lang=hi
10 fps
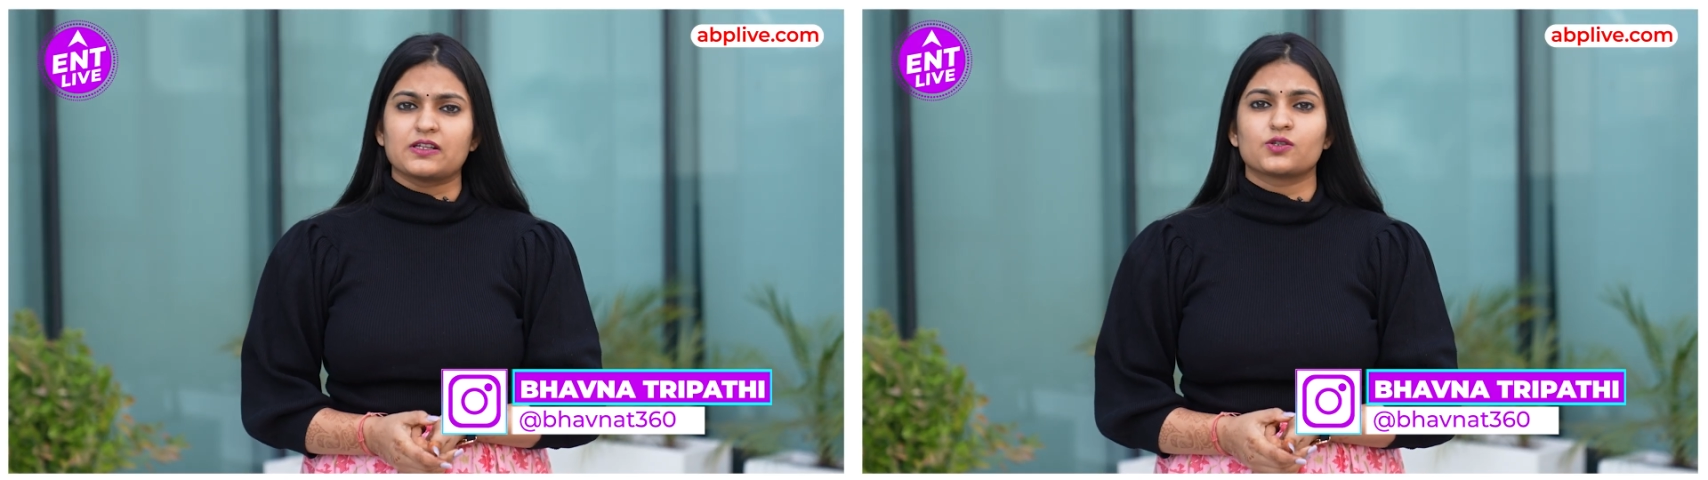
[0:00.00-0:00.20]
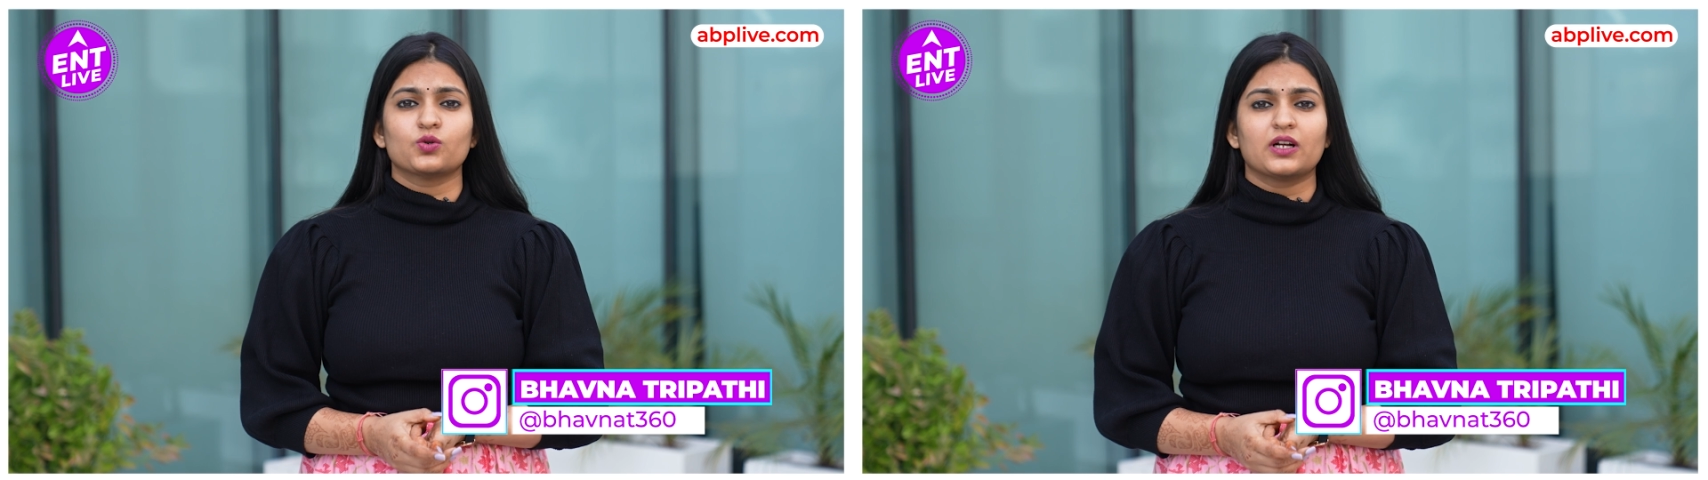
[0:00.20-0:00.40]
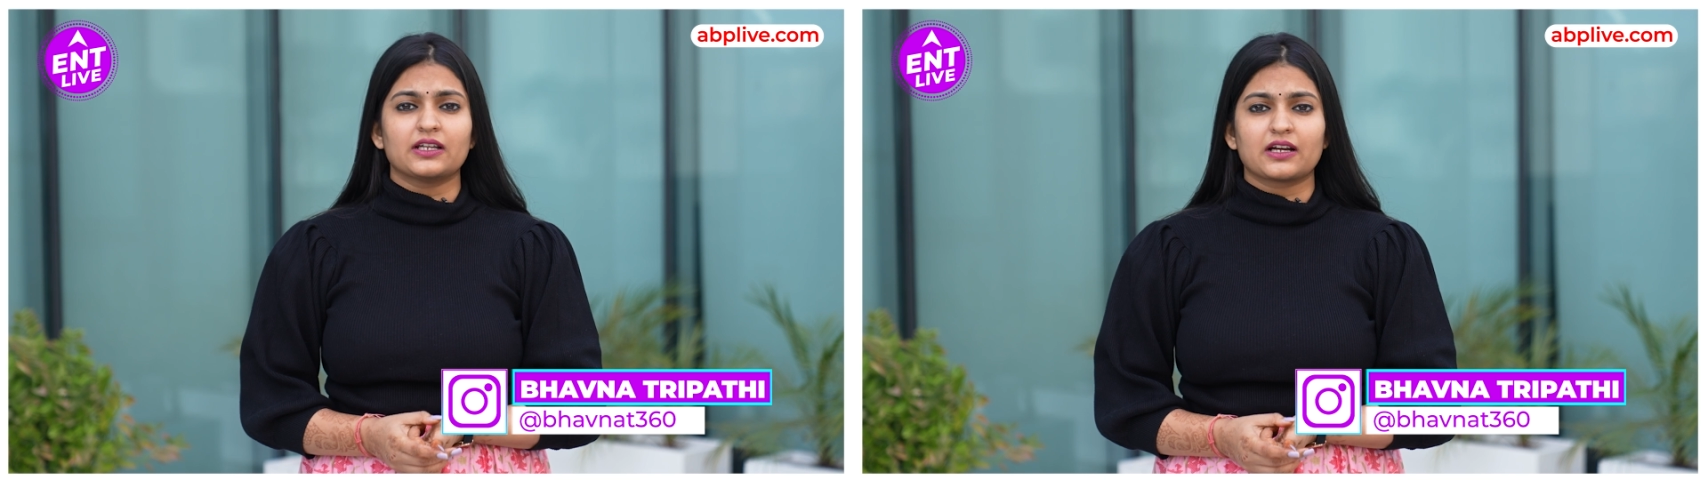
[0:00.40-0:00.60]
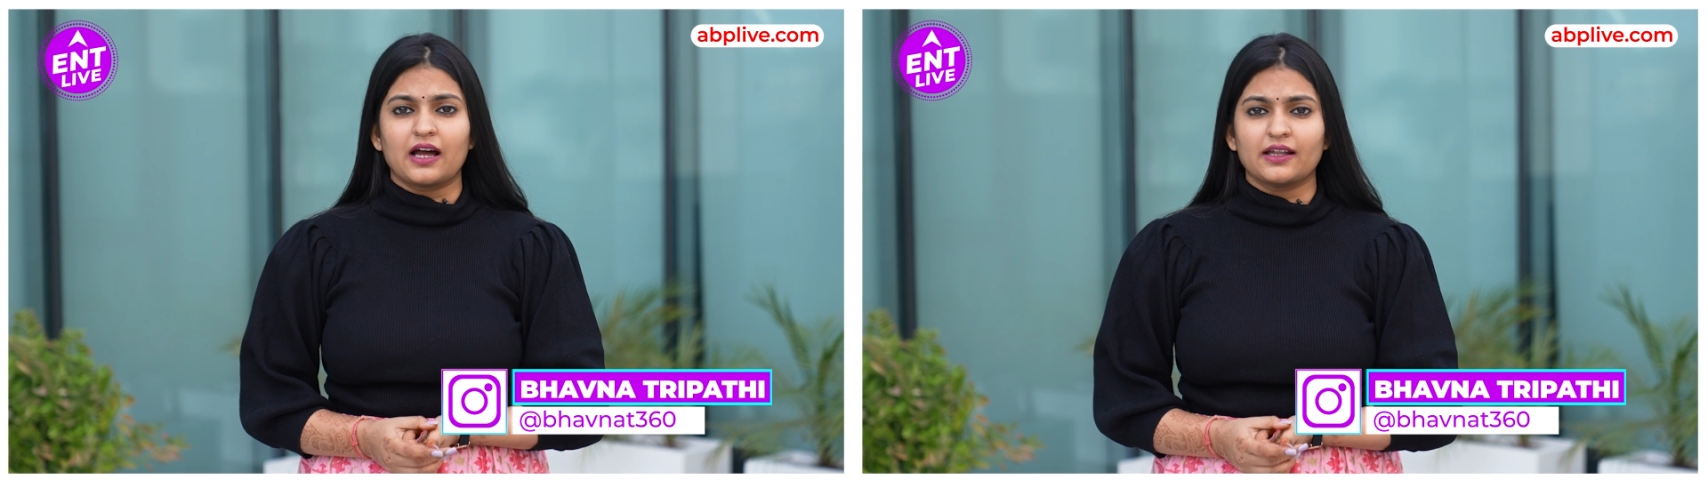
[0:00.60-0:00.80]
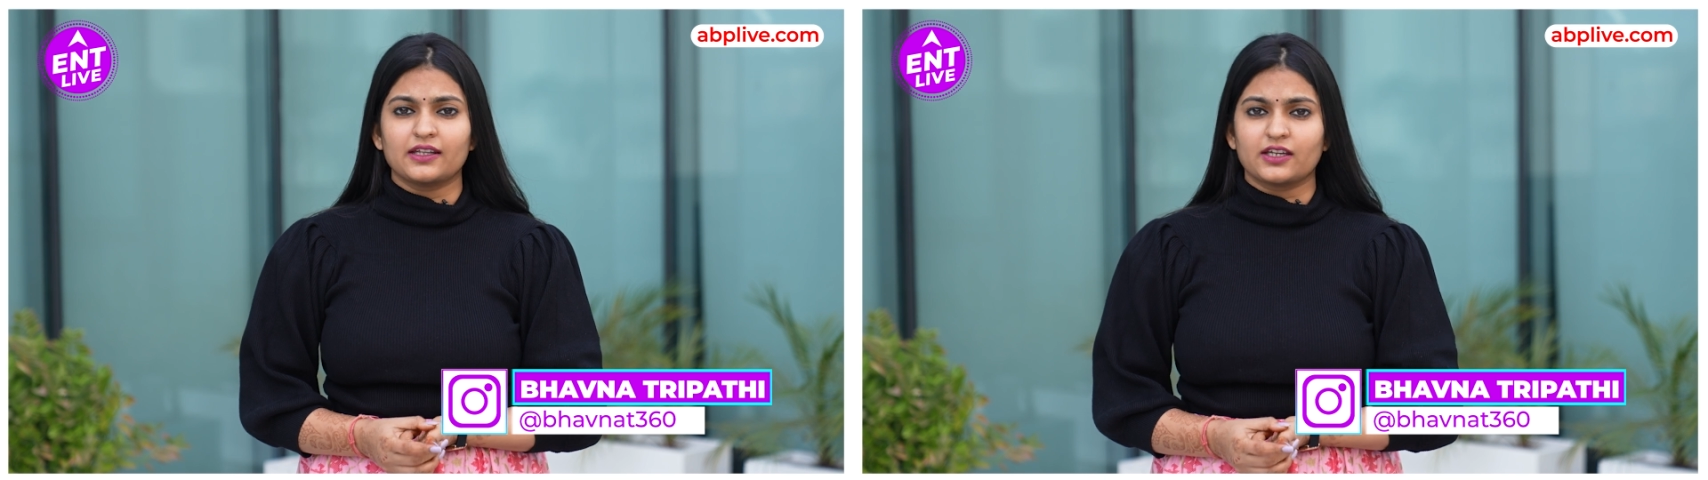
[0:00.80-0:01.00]
मंसूर अली
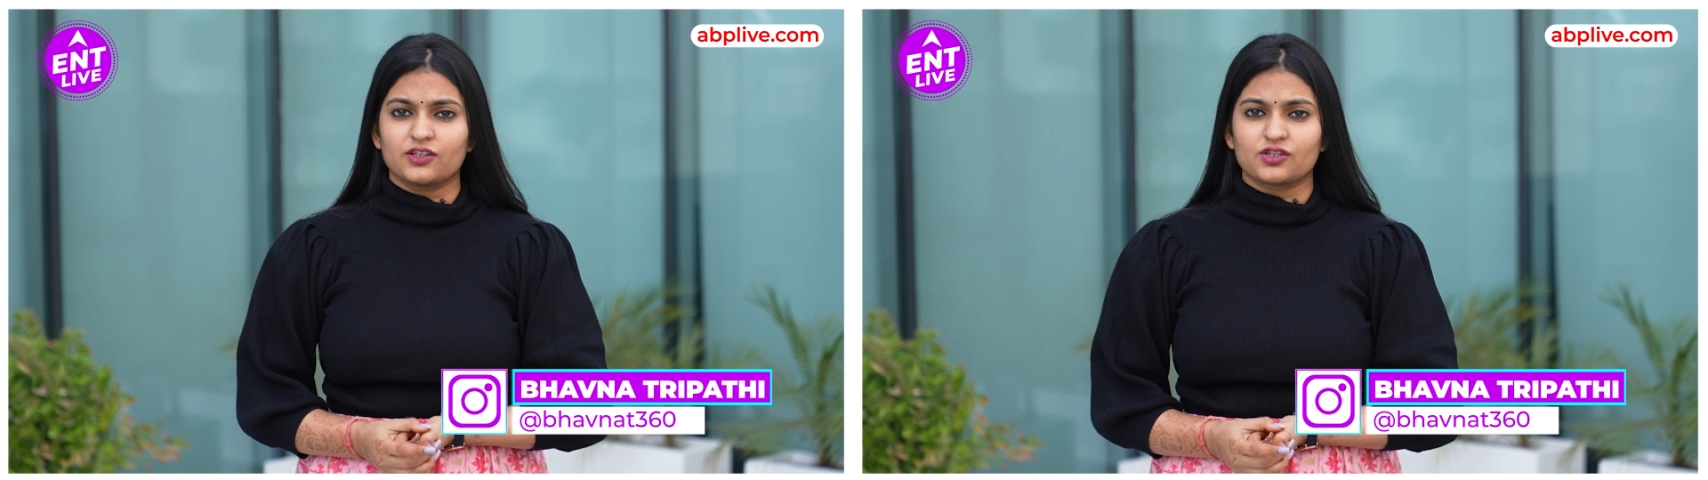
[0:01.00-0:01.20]
खान ने एक